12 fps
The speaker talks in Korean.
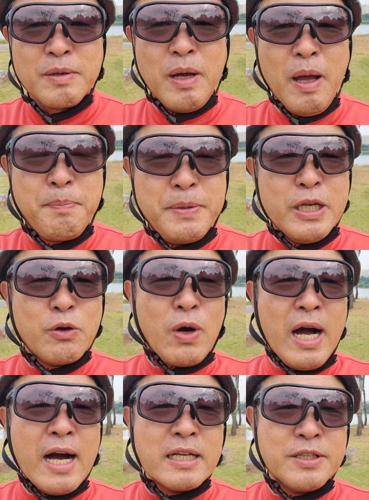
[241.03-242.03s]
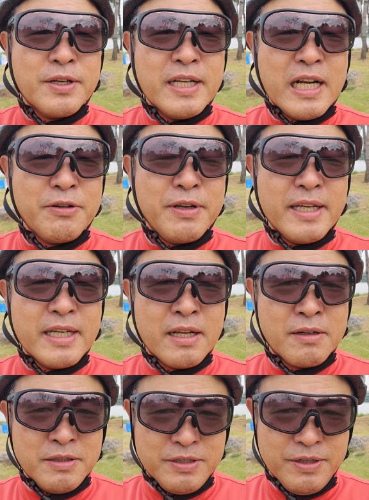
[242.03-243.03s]
어, 비과학적이라고
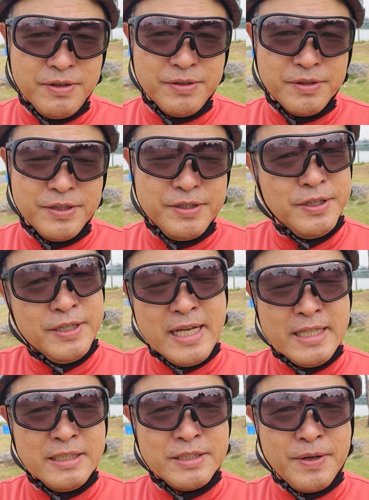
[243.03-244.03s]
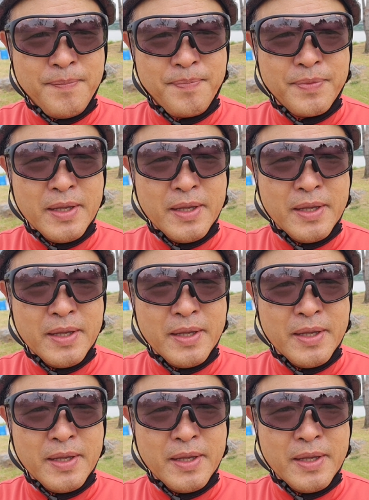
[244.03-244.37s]
얘기하는 거죠. 그건 아니죠.